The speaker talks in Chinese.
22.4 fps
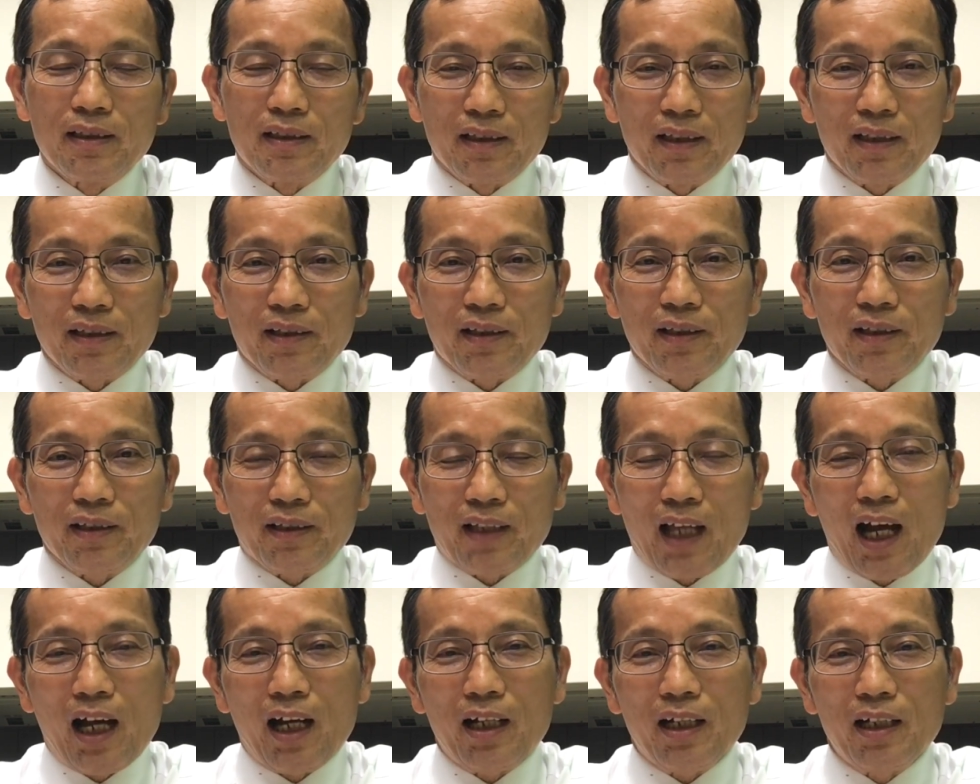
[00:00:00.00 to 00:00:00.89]
甚至
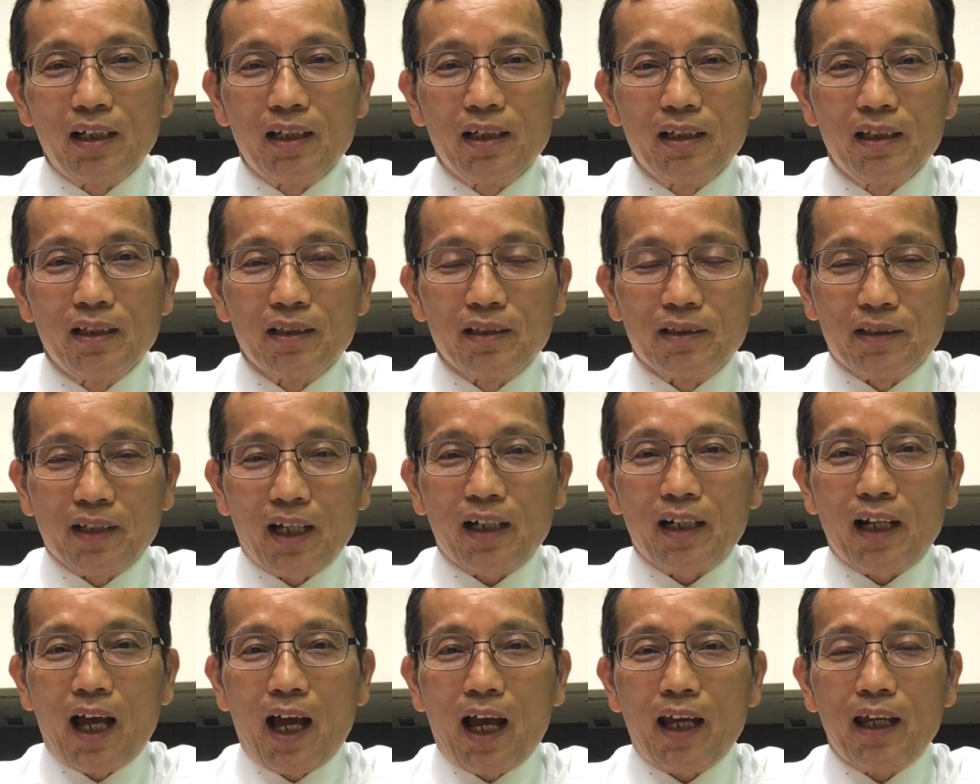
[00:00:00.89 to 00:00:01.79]
当将
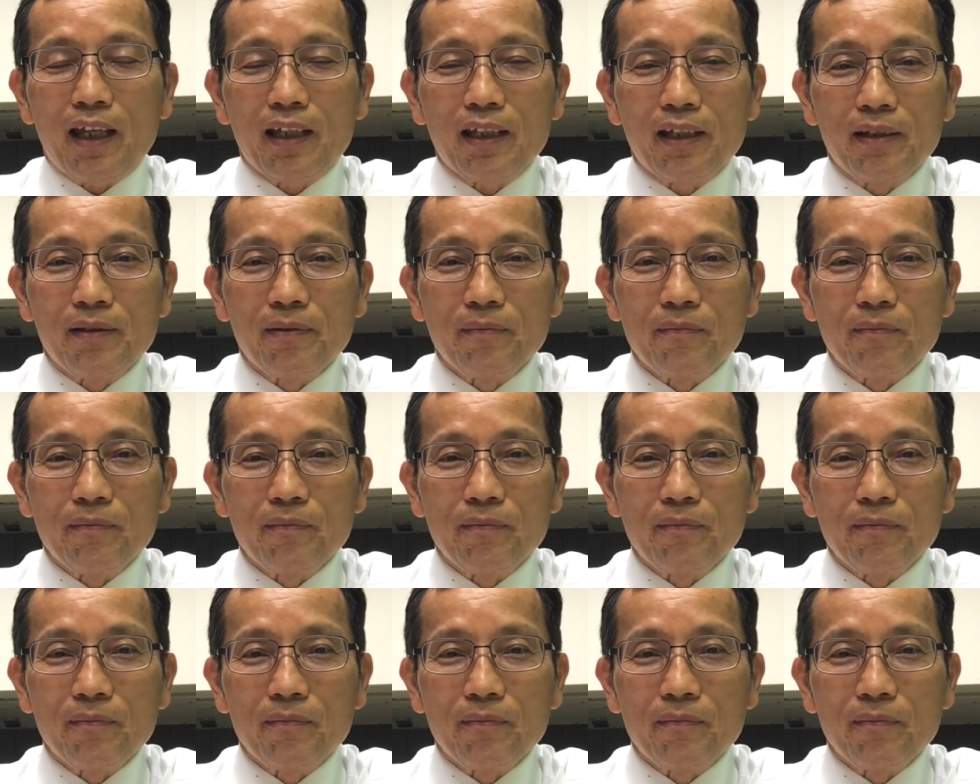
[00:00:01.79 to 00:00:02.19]
来。”